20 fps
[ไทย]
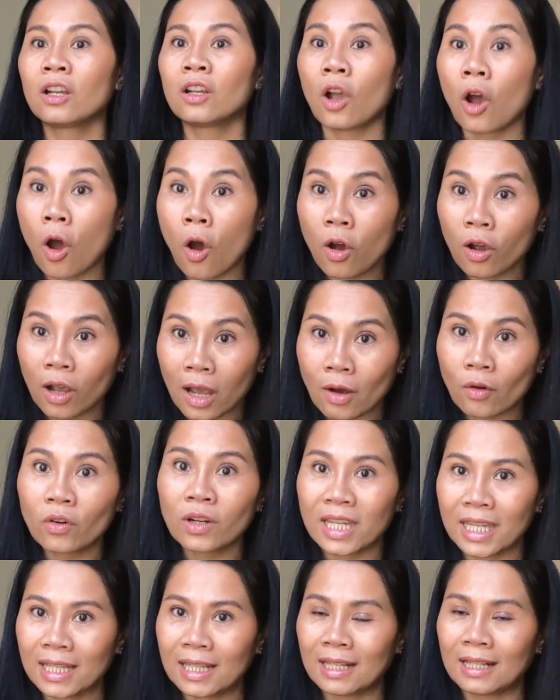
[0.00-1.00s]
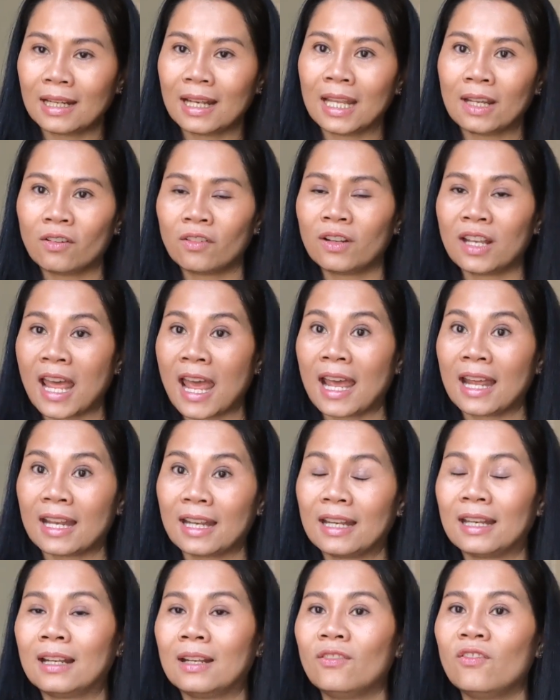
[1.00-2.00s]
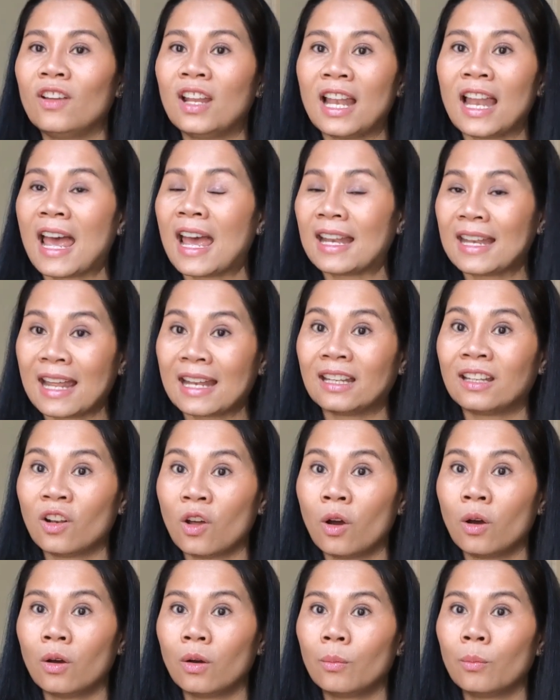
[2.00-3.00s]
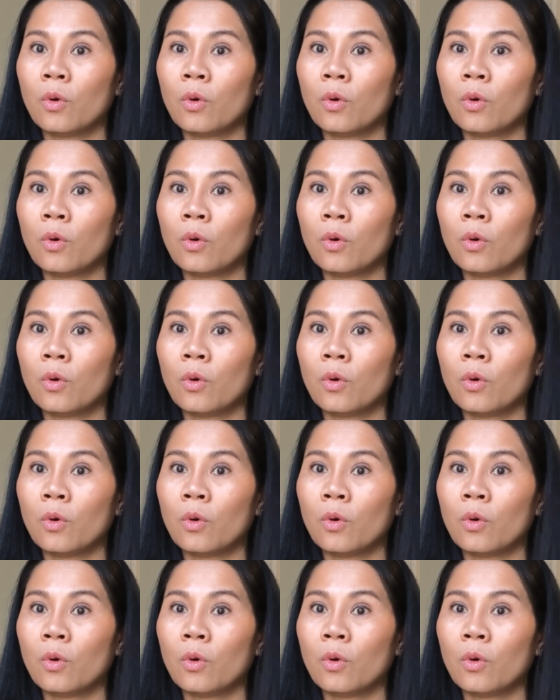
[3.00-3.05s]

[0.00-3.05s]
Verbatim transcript: เกาะเขากิน แล้วนะเวลานั่นเนาะ